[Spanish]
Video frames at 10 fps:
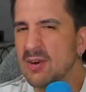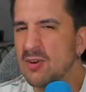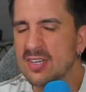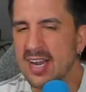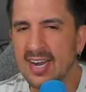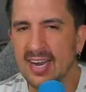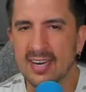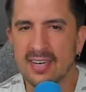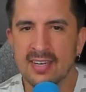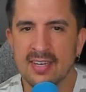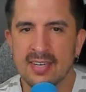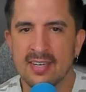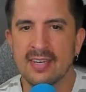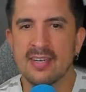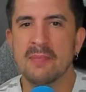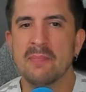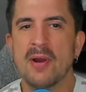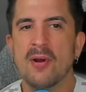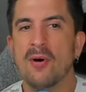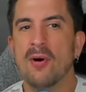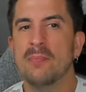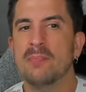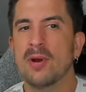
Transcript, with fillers: que no lo sacan, ¿eh? Pero,